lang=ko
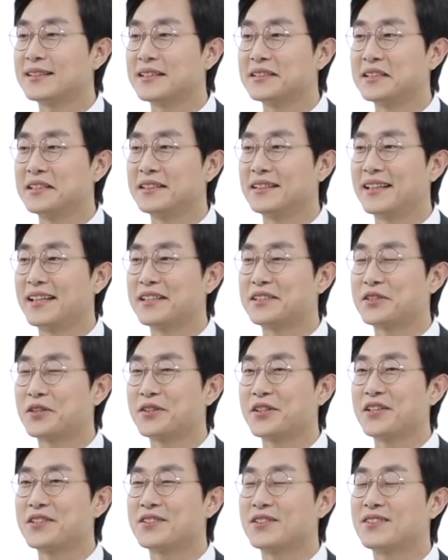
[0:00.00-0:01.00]
사실 이게
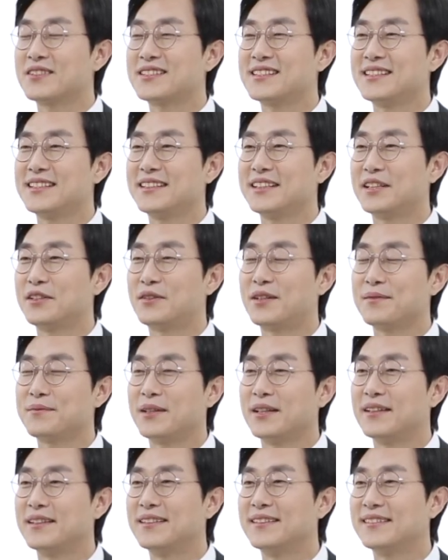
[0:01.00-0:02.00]
청년 정치인이라고
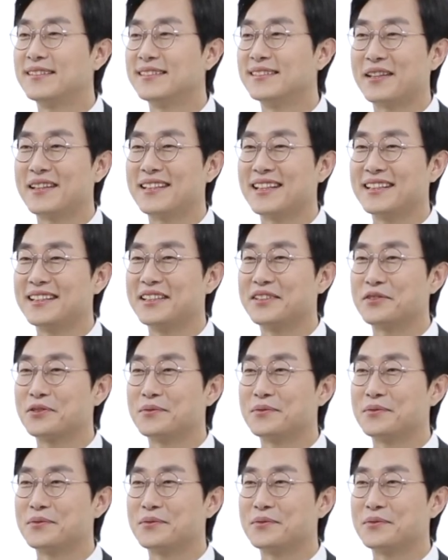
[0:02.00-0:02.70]
하면 대단히